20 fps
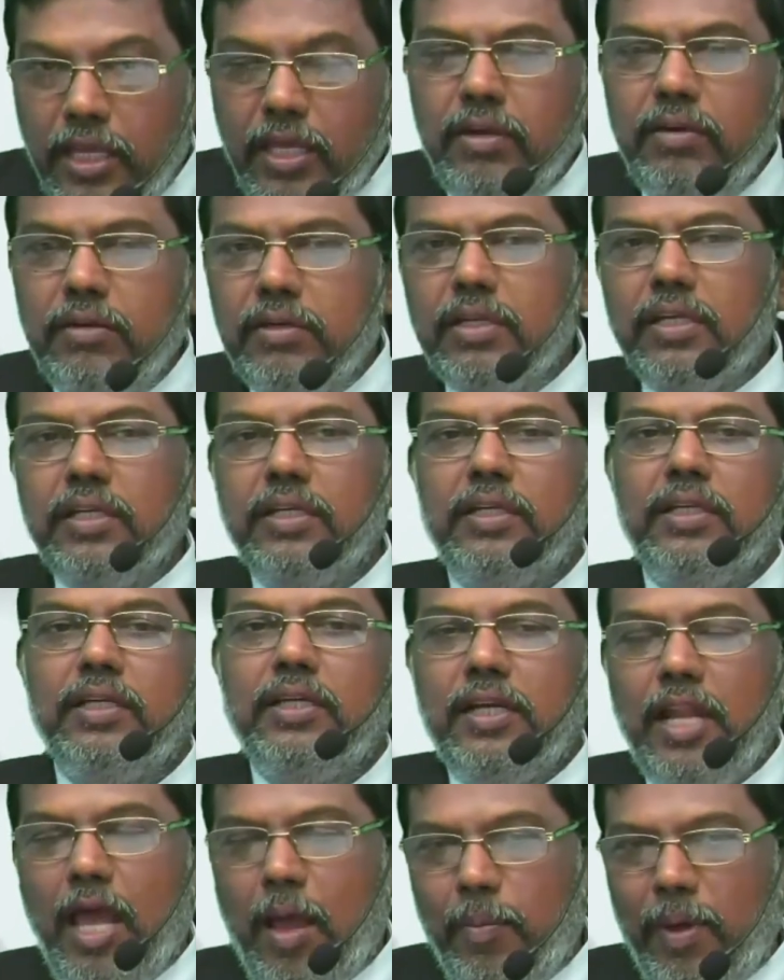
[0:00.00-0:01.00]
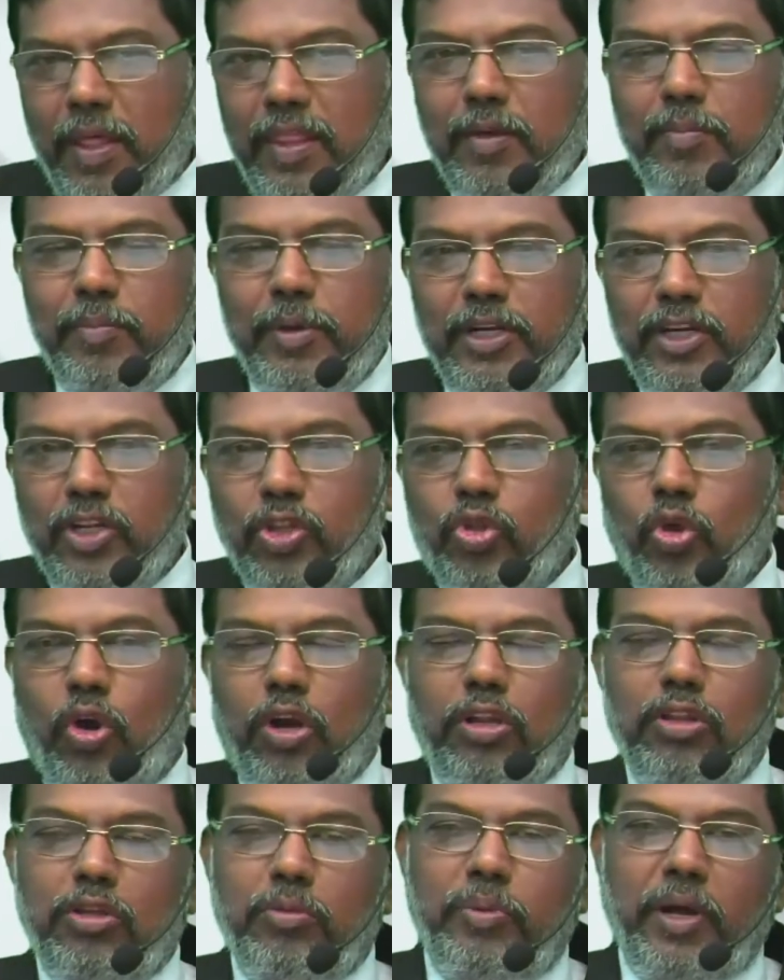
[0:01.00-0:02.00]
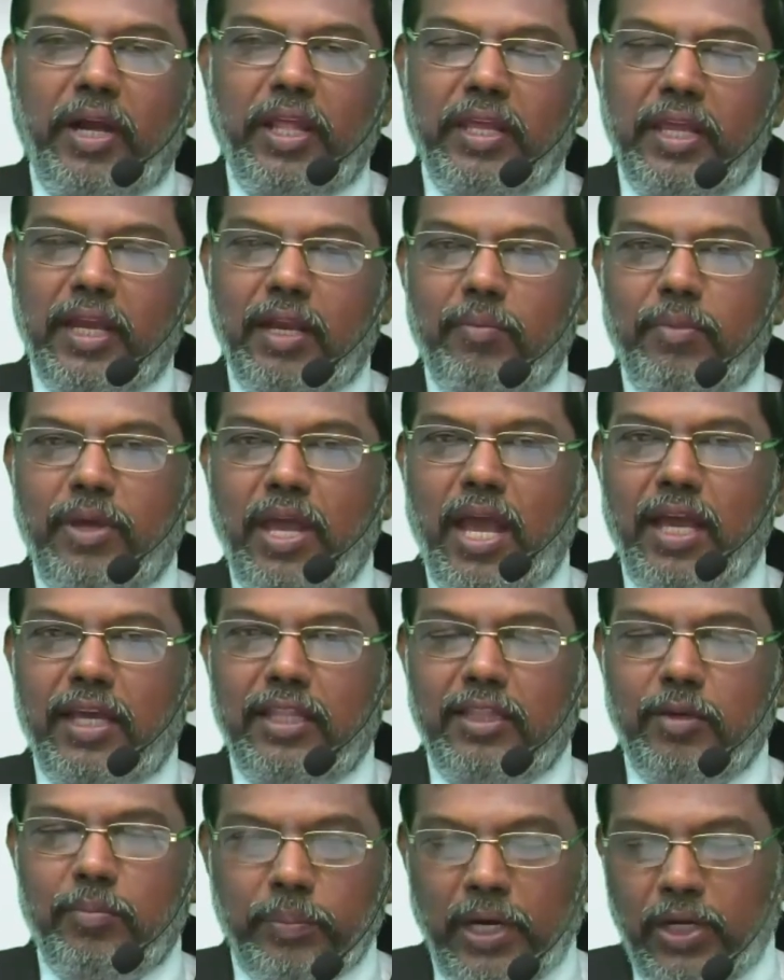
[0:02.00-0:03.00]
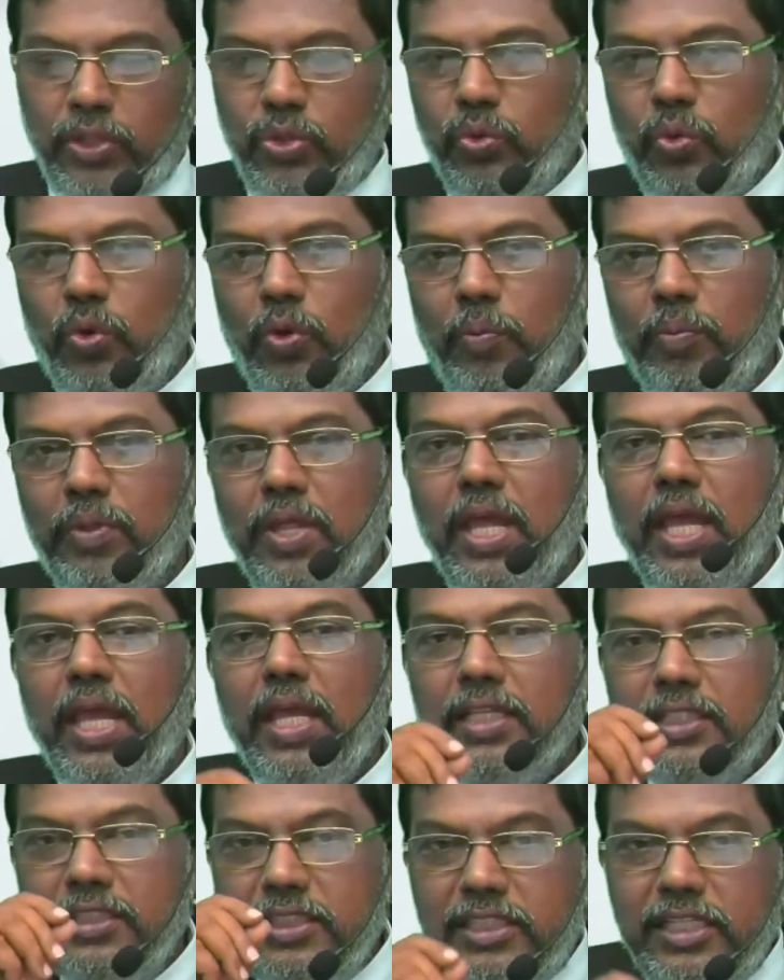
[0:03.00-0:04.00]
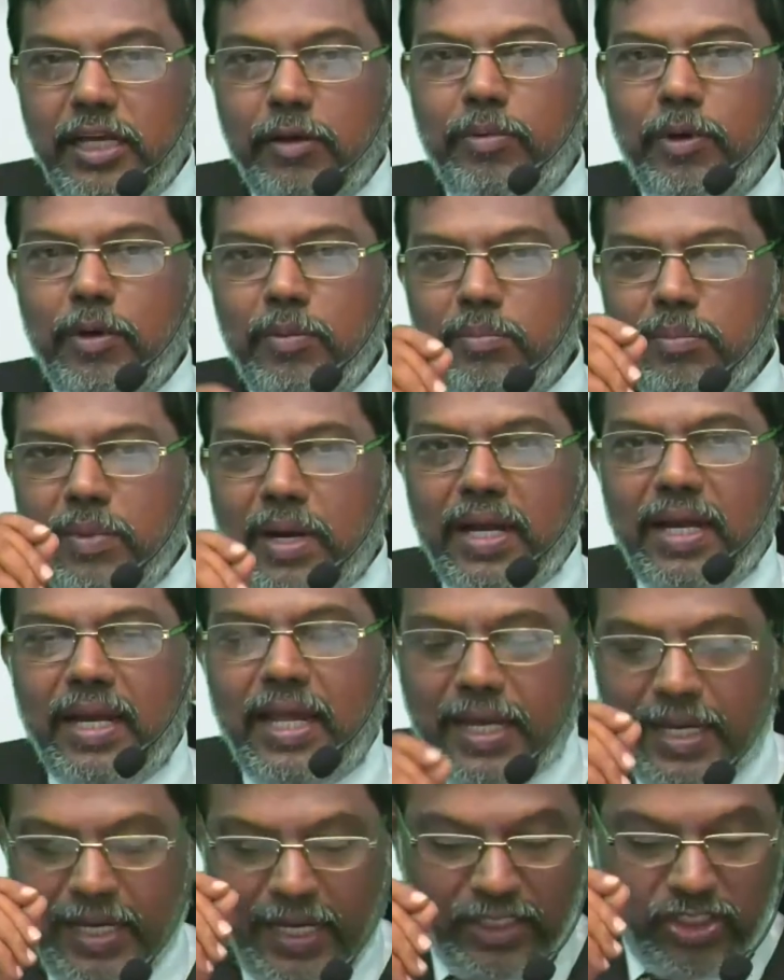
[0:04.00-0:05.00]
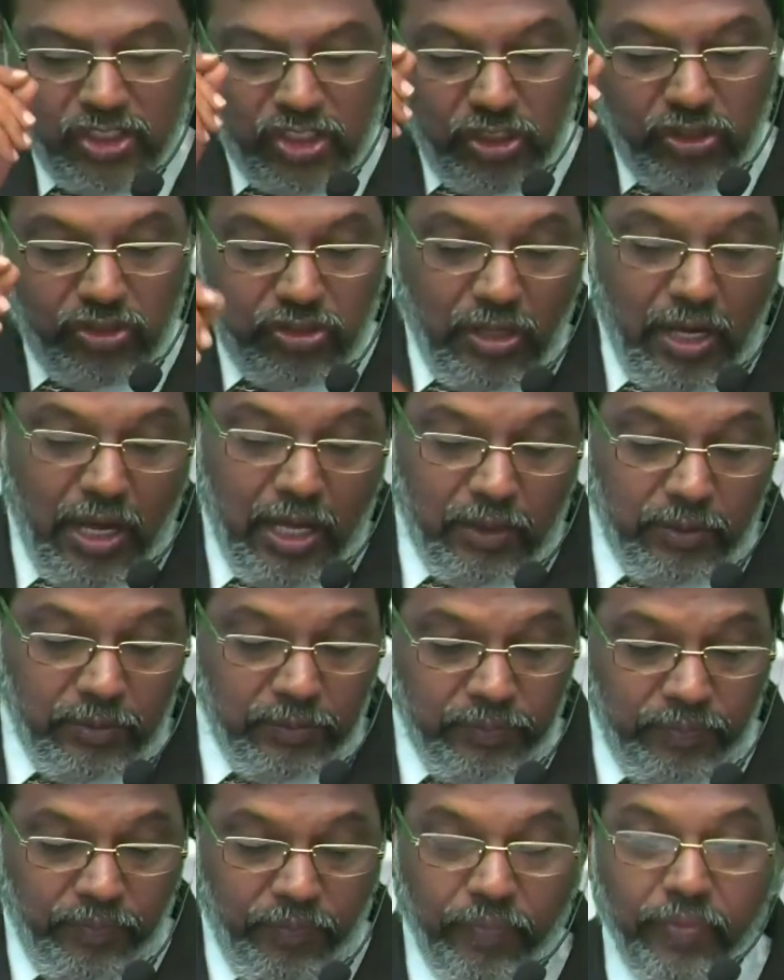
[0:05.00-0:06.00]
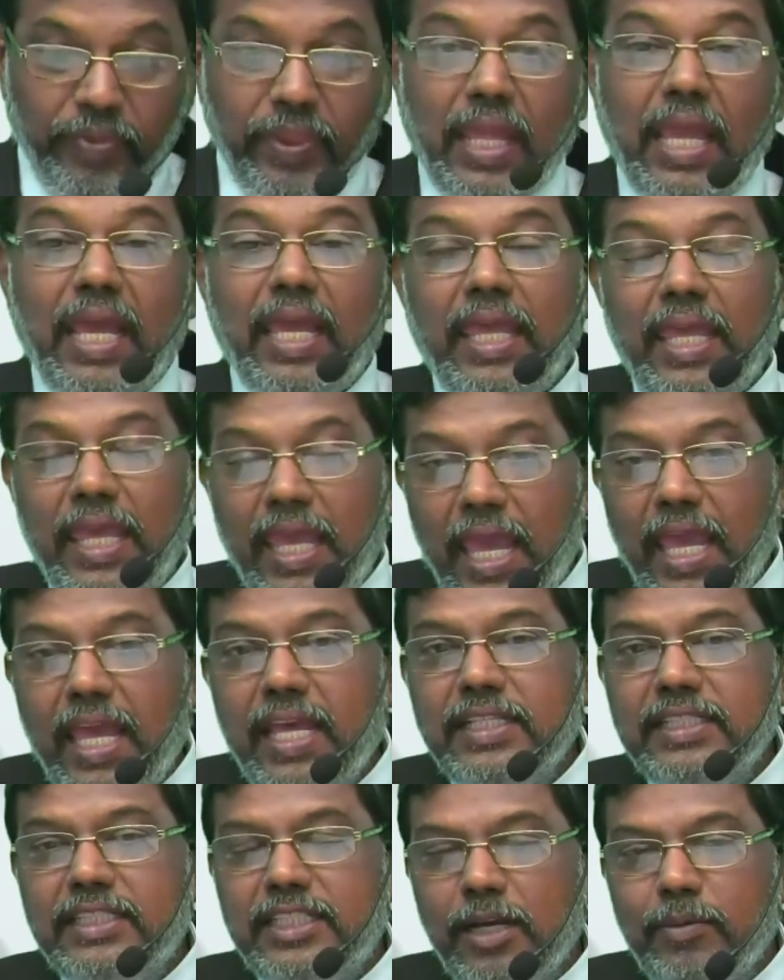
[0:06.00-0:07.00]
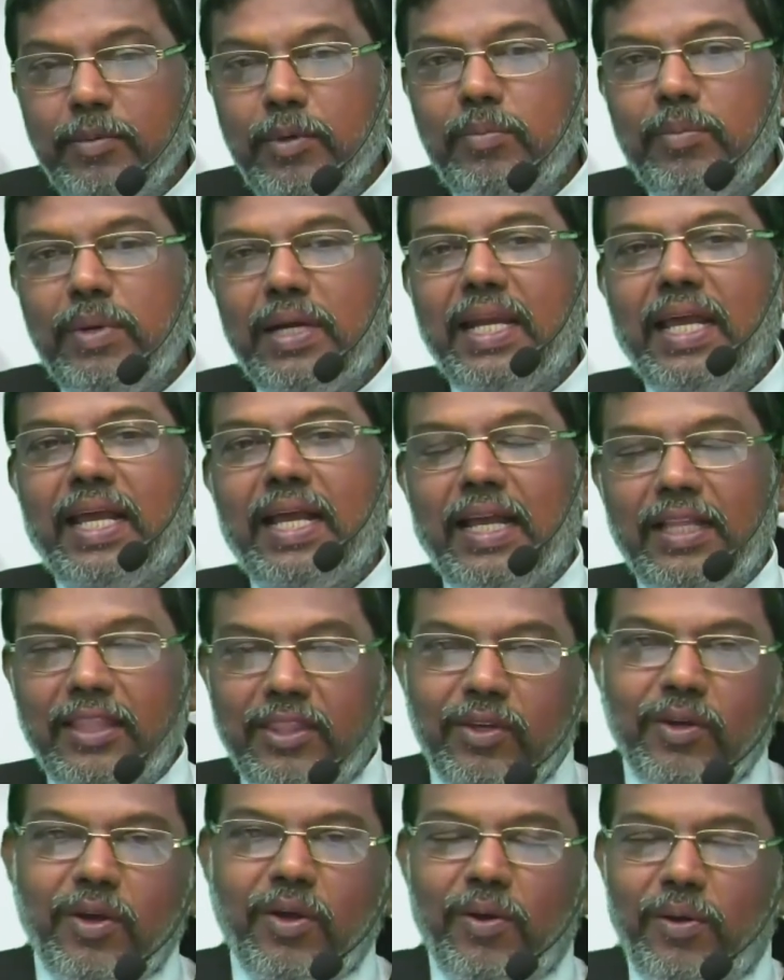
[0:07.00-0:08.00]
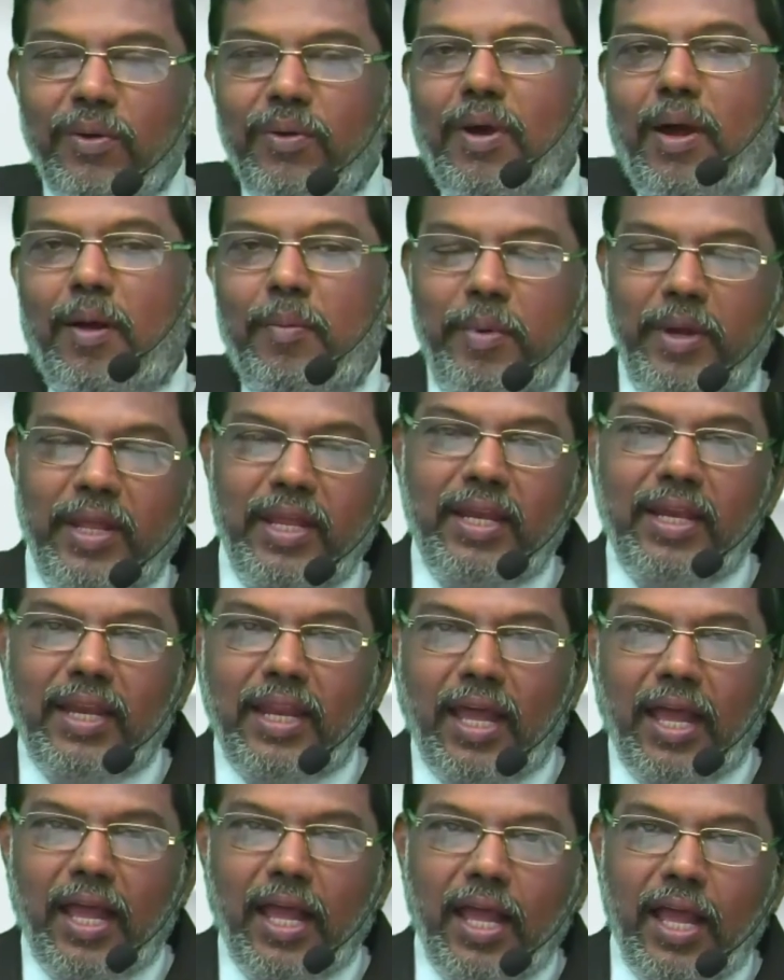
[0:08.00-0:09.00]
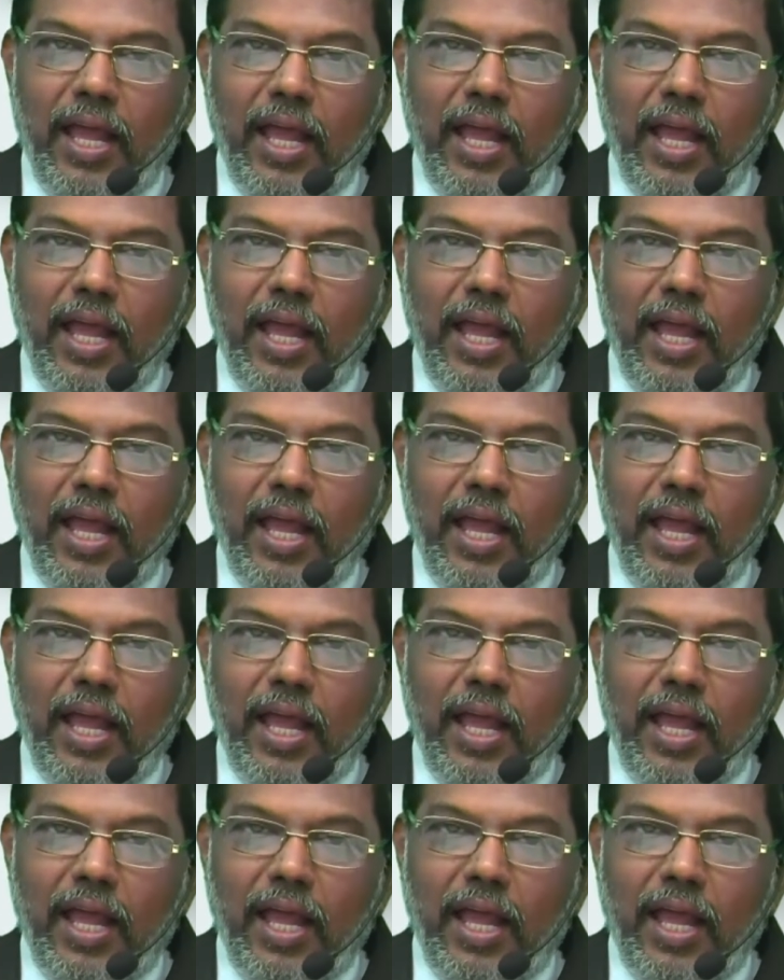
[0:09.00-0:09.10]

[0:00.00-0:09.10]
இன்று நாம் அதை பற்றி தொடர்ந்து படிக்க நம்ம ஆயத்தப்படுத்துவோம் ஜெபம் பண்ண கற்றுத்தாரும் ஏன் ஜெபம் பண்ண கற்றுக்கணும் அப்படின்னா